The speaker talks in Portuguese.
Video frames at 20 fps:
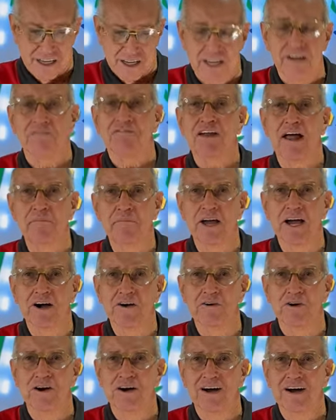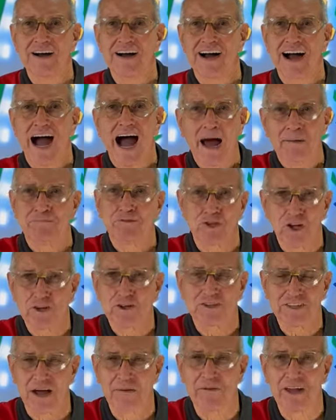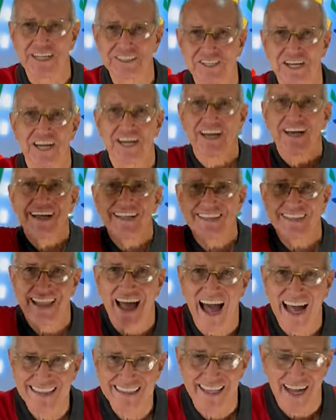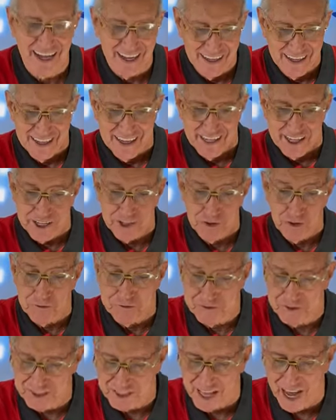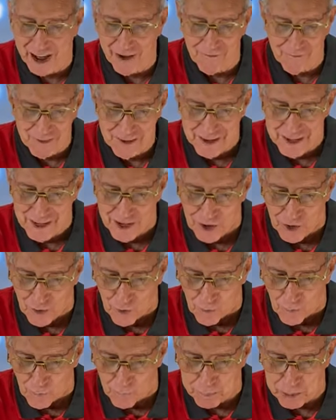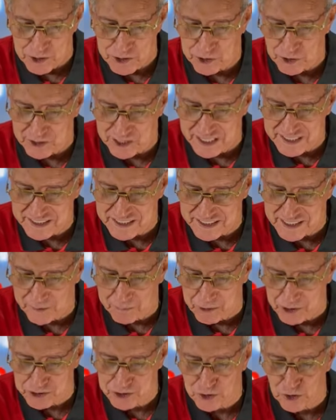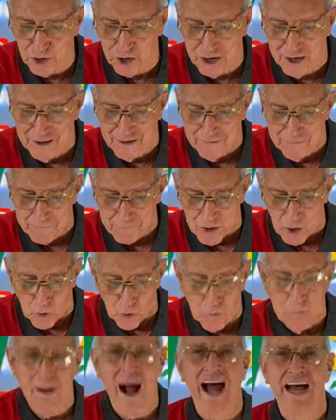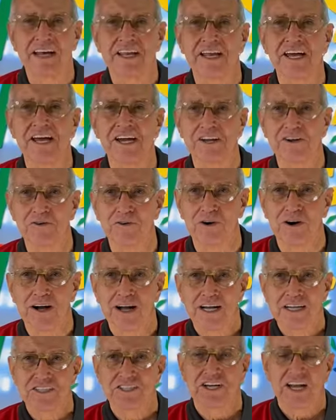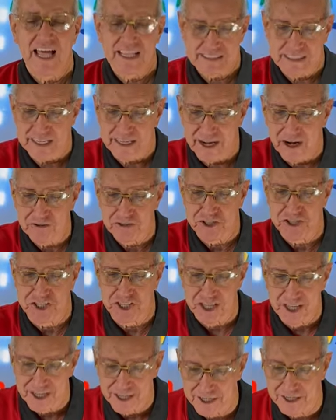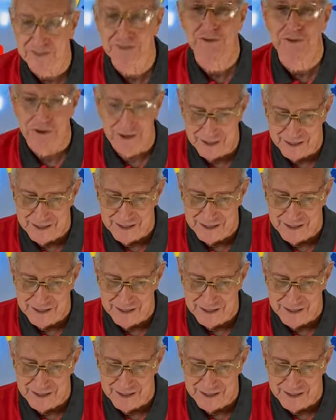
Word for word: E Flamengo? Absolutamente nada. E no final, o português ainda botou o Marinho de lateral esquerdo.